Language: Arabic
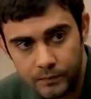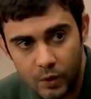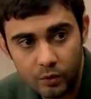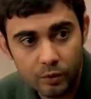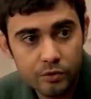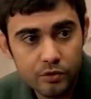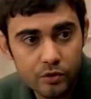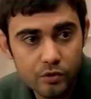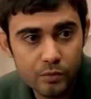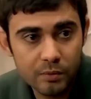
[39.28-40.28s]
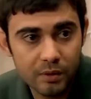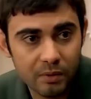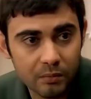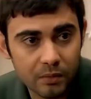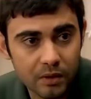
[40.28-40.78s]
بالباص ما طلعت
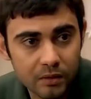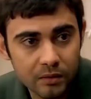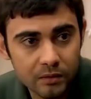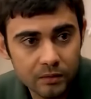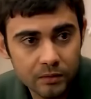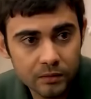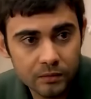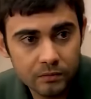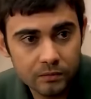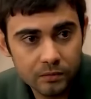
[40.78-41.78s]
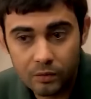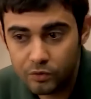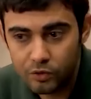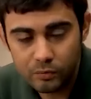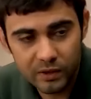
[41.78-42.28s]
بوشي حتى وما
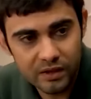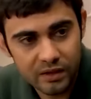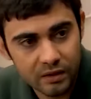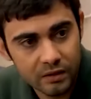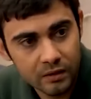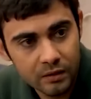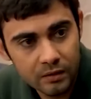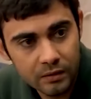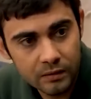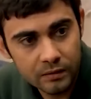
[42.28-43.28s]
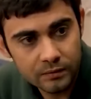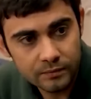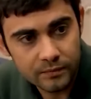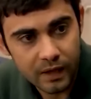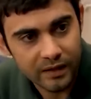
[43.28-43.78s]
خليتني احكي
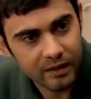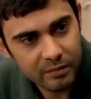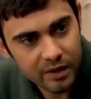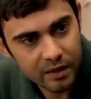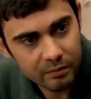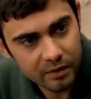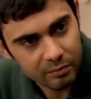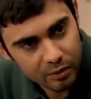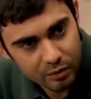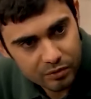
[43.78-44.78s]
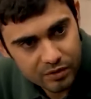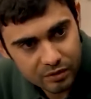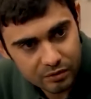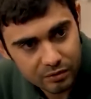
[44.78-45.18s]
لهيك بابا خلينا نحكي قبل ما تجي